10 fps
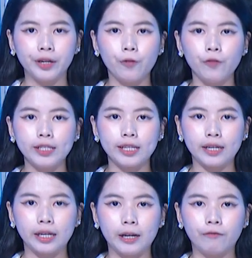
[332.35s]
động viên
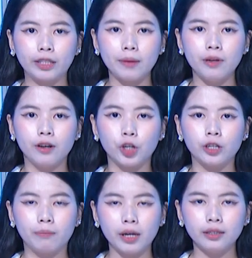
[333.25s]
gia đình và thắp hương
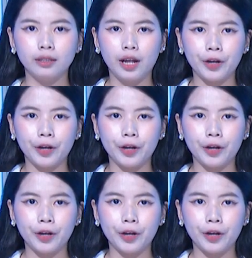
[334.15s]
cho người mất